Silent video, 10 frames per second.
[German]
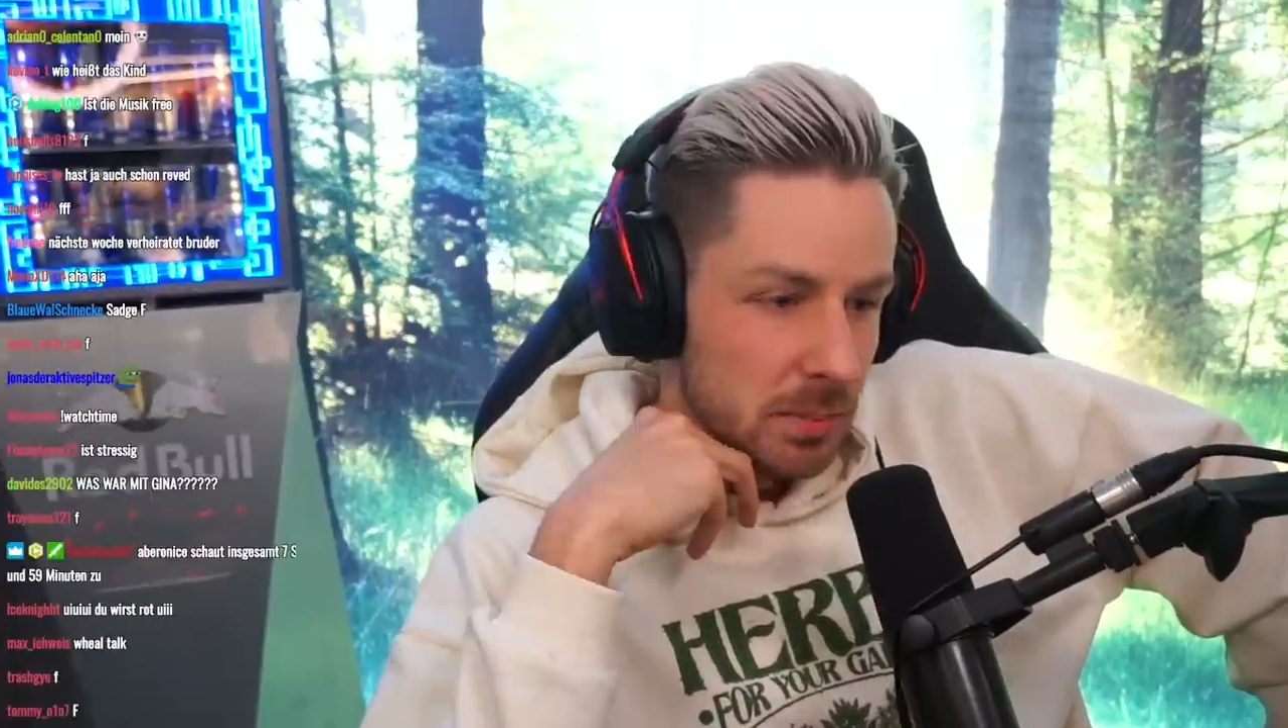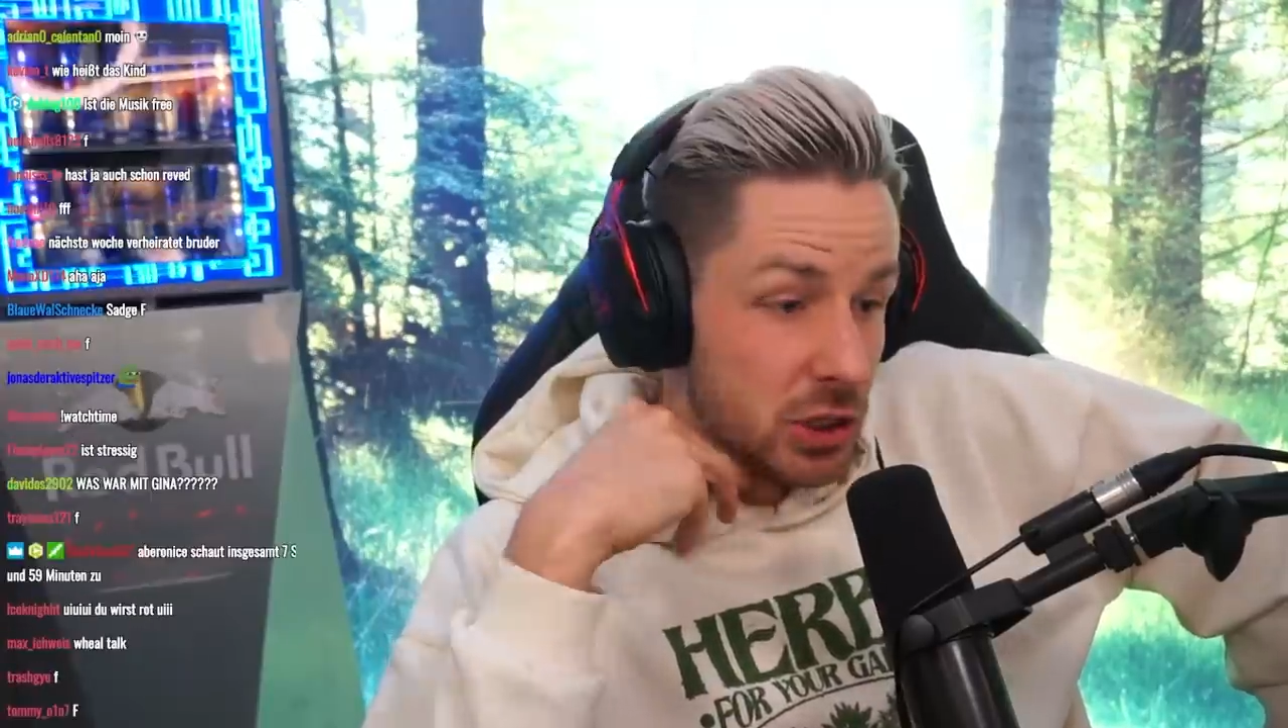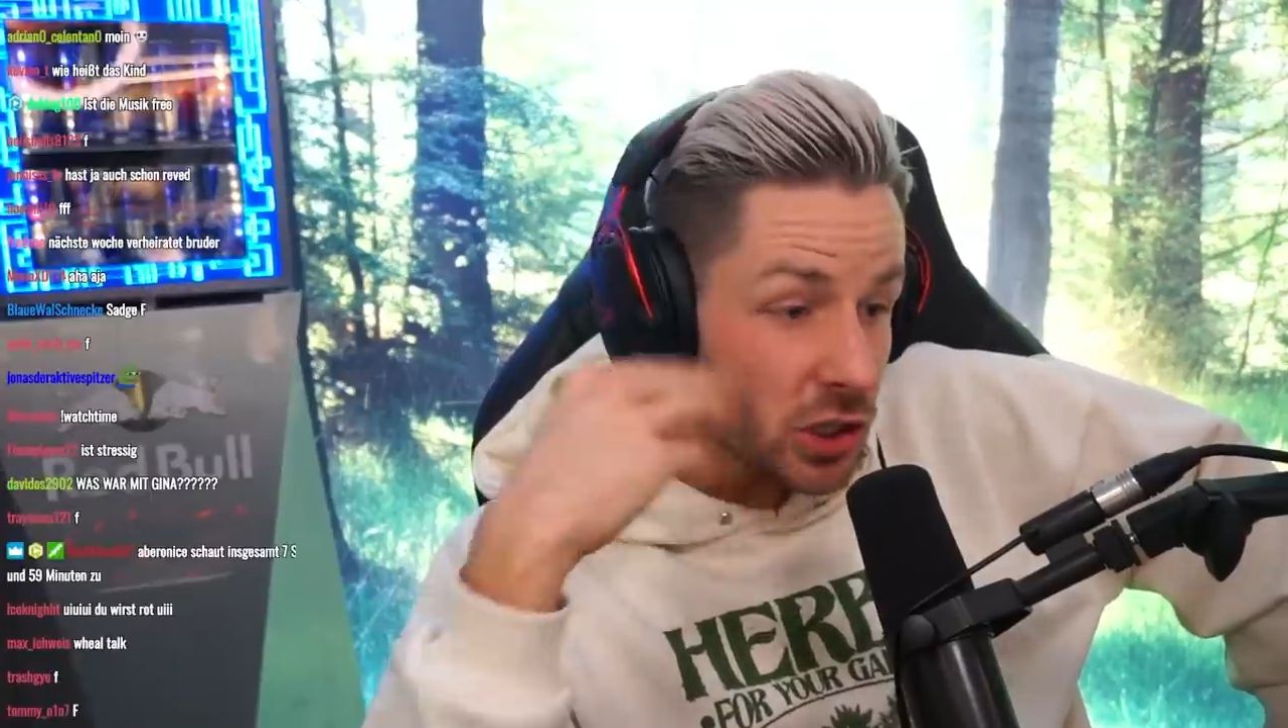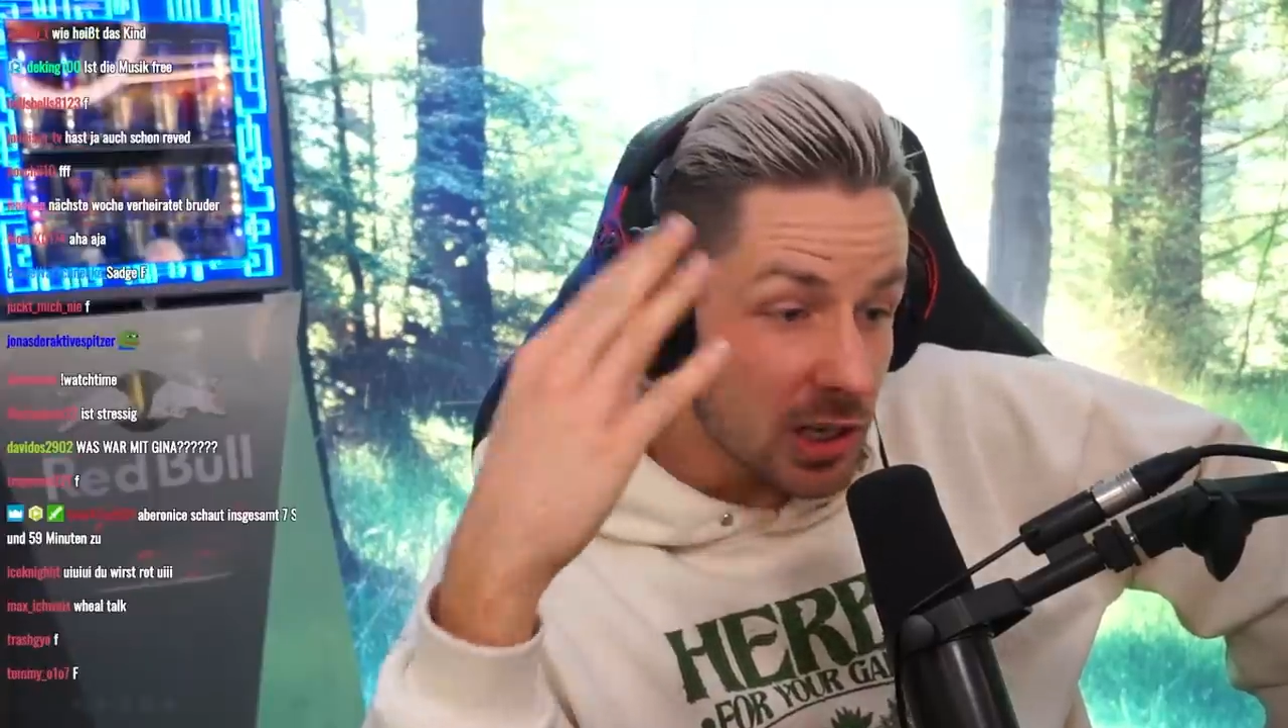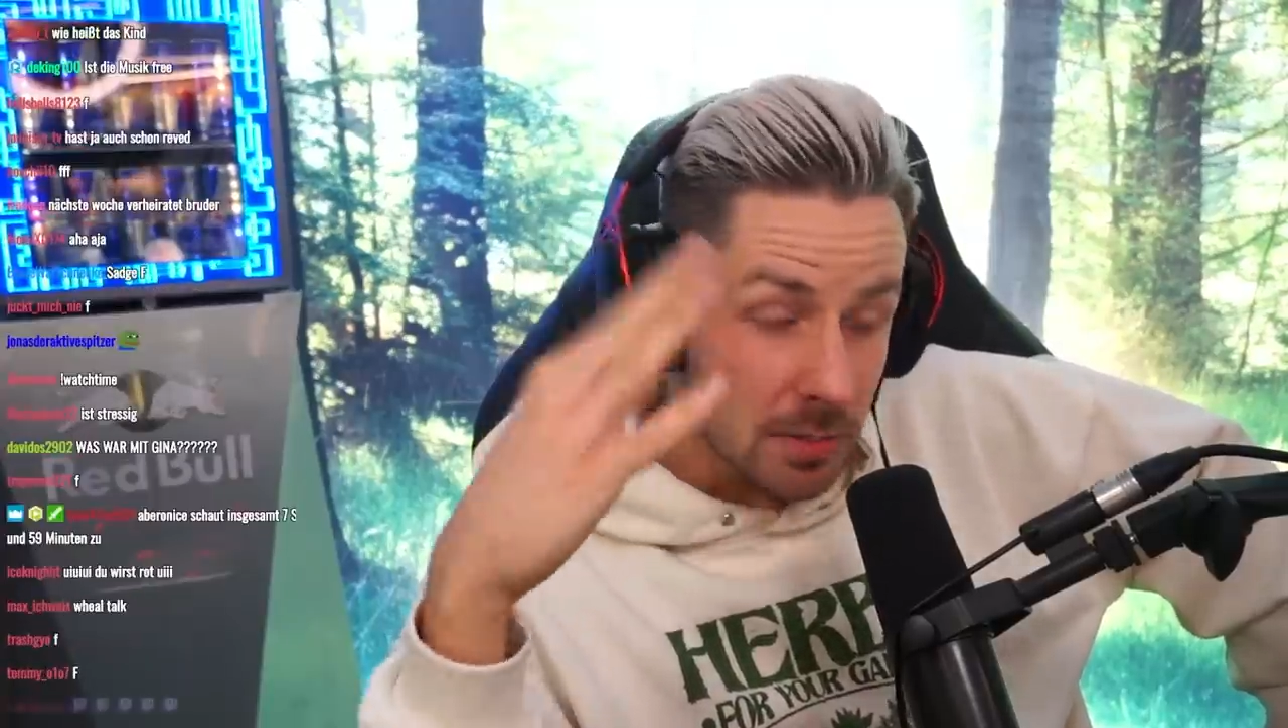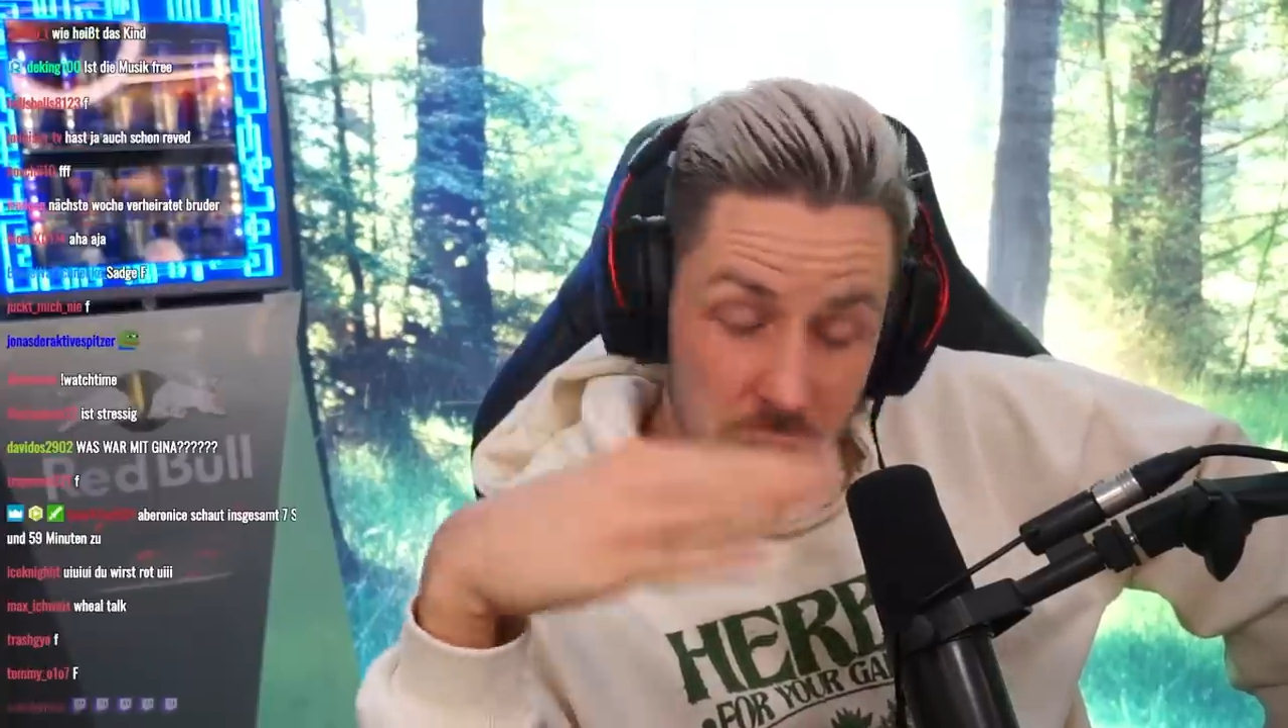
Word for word: mit Gina,